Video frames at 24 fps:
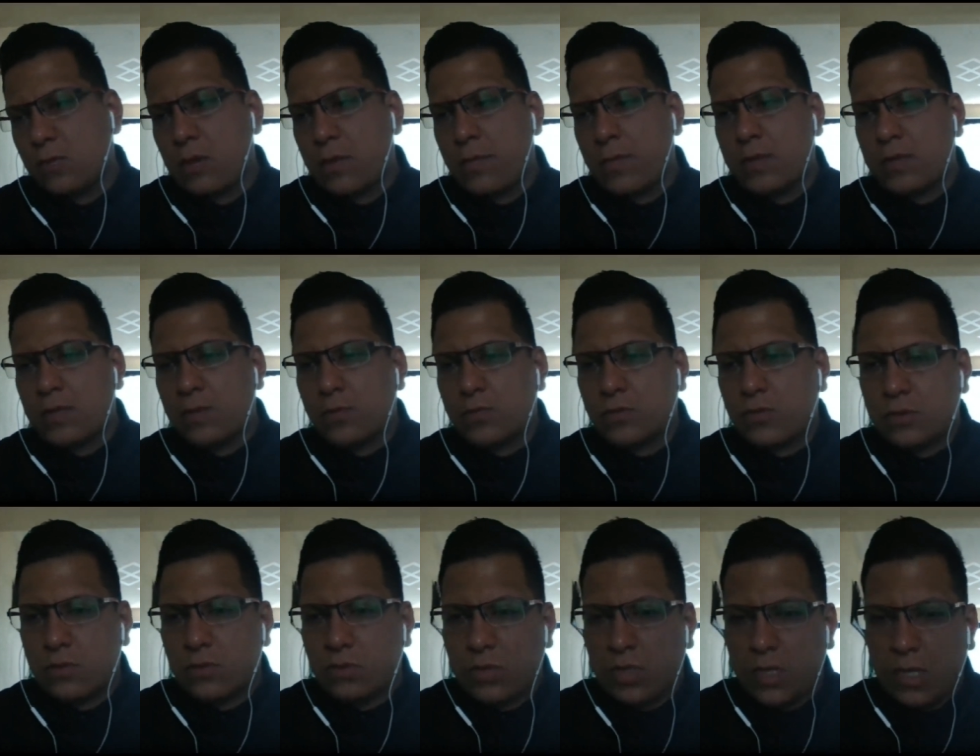Obviamente
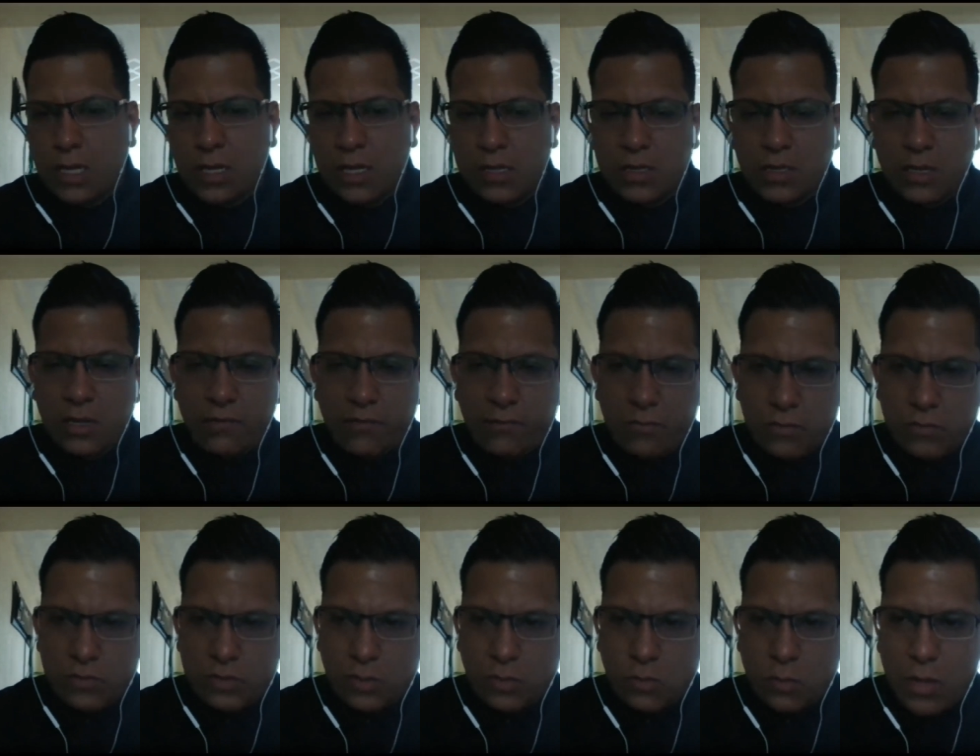muchos no tenían ni
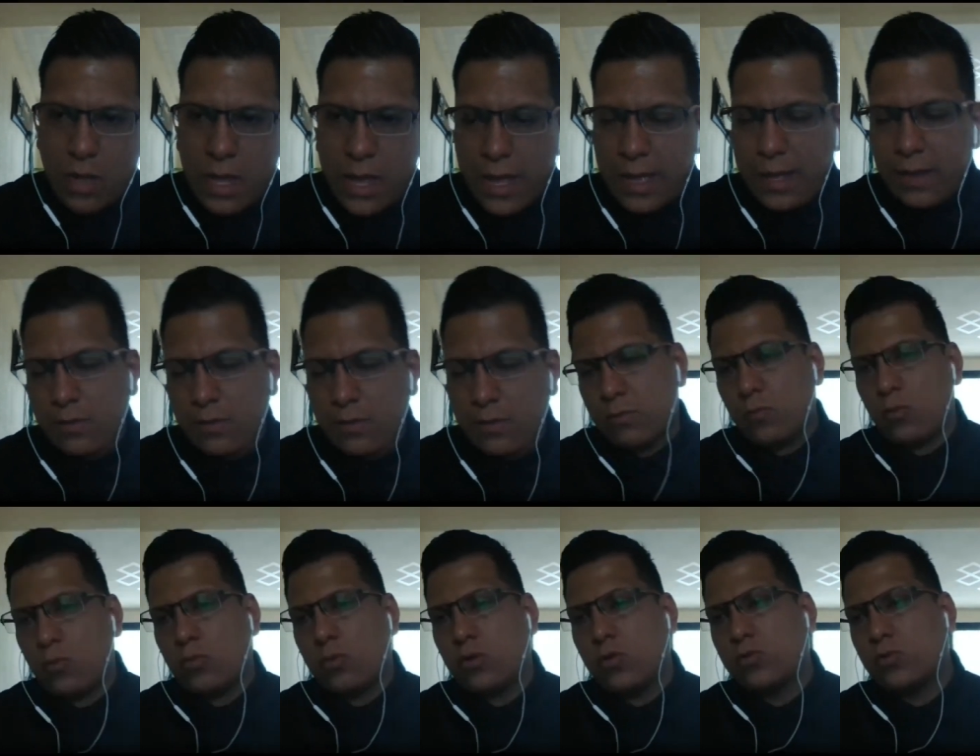teléfono celular,
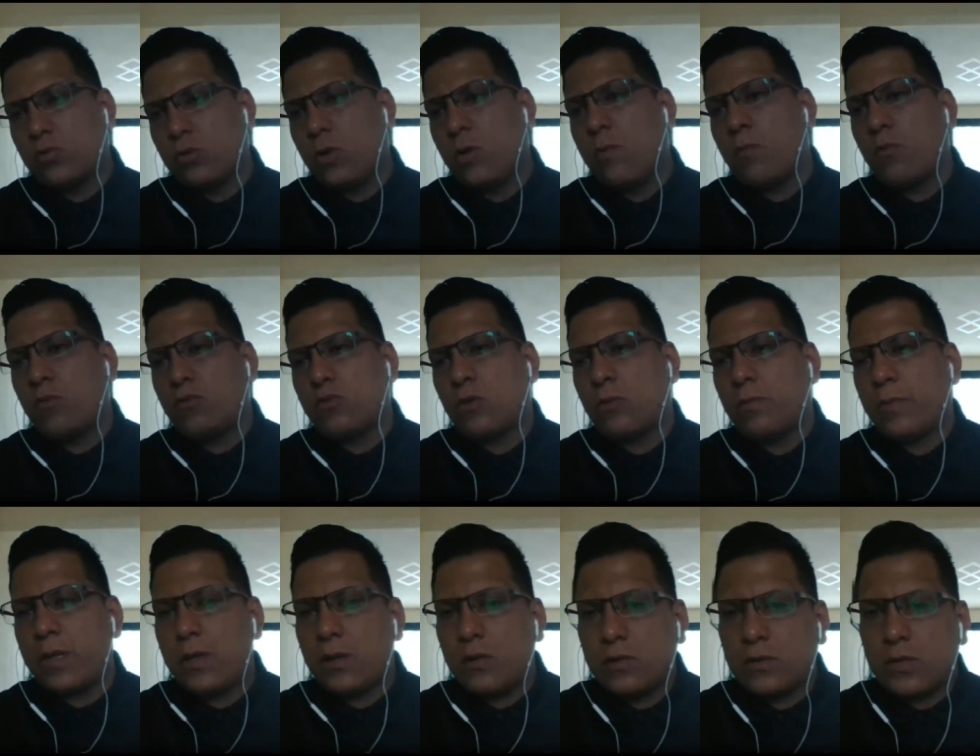ni,
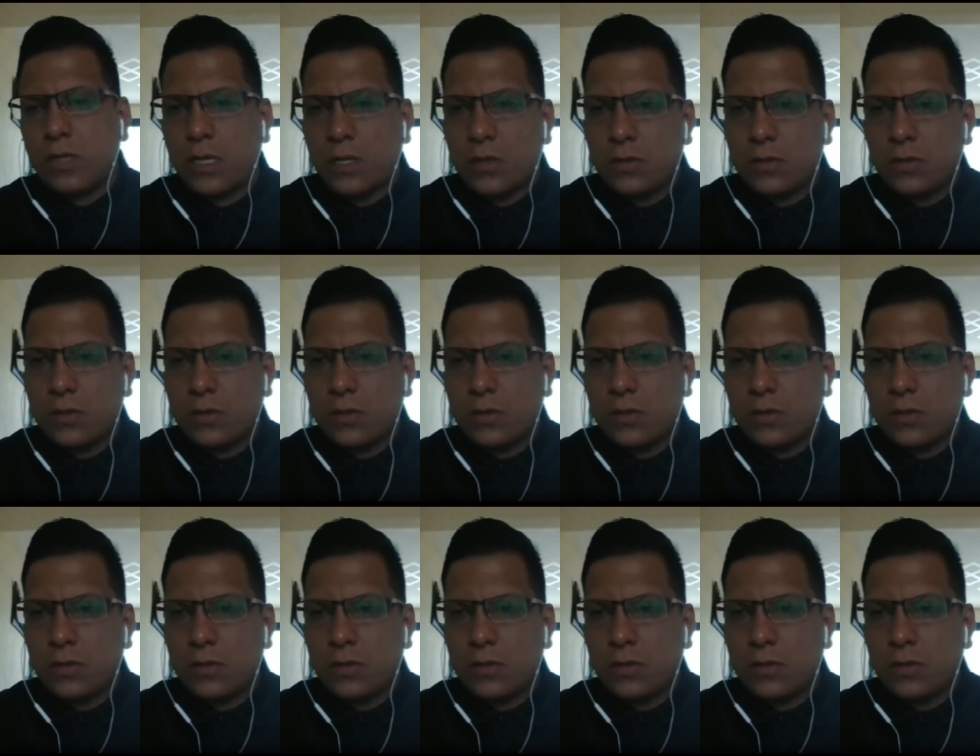mucho menos.